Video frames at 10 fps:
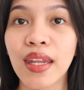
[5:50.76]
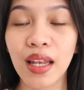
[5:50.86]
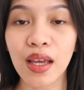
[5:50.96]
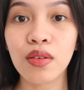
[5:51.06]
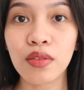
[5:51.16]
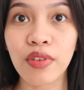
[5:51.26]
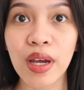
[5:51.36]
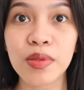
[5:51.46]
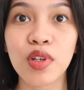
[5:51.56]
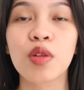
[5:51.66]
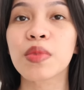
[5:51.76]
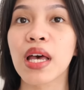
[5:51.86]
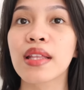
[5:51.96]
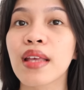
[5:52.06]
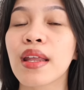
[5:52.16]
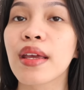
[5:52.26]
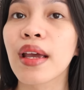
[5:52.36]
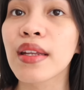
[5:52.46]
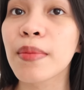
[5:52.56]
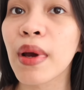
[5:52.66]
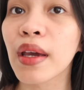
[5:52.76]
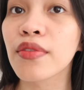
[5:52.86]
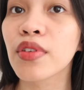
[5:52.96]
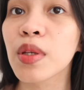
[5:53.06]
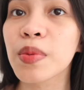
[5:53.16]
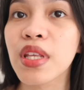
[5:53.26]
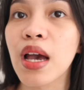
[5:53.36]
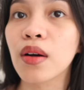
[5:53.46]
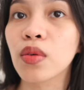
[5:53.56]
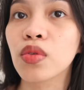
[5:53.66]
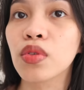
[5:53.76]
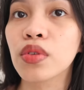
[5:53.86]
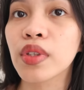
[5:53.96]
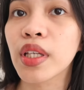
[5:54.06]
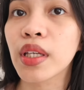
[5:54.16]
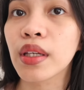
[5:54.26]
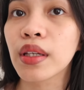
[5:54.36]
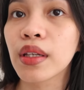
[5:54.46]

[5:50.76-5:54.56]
inilah good vibes kalau misalkan seandainya dipakai full lips di aku nih